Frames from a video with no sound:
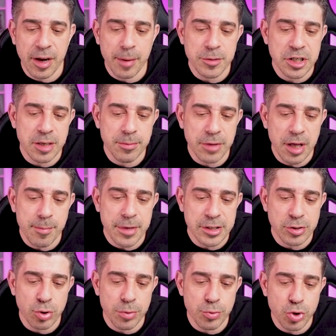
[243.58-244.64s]
varmış. Kimden
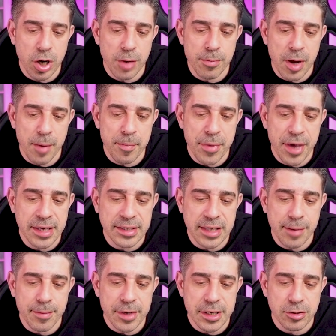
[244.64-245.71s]
bahsediyorum şu an? Ben P
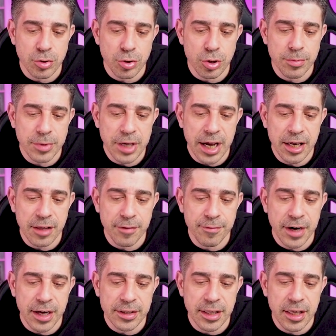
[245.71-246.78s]
px'ten bahsediyorum. Yani
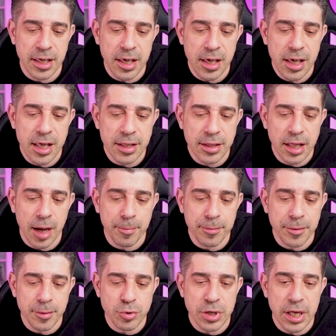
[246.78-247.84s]
ifadeyi ne
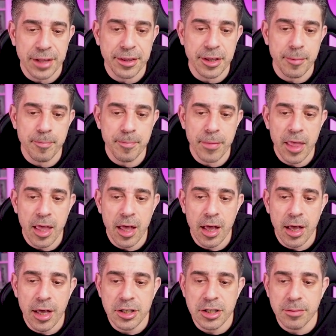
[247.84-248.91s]
yaptım? Düzelttim.
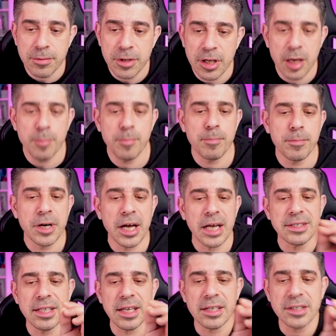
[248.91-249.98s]
Şimdi
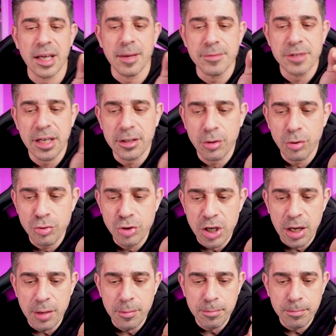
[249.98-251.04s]
katsayılar tam sayılardan
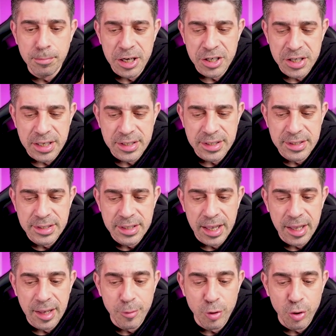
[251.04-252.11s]
oluşan baş
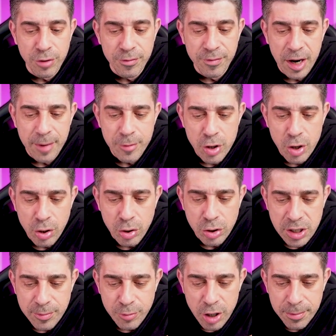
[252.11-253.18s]
katsayısıyla ilgili bir yorum var mı? Yok. O
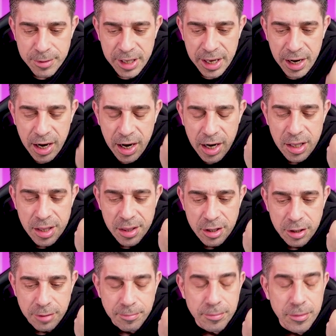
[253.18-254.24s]
zaman buraya bir tane a
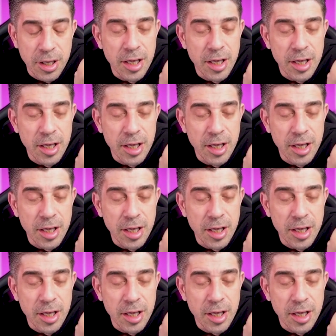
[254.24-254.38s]
yazalım.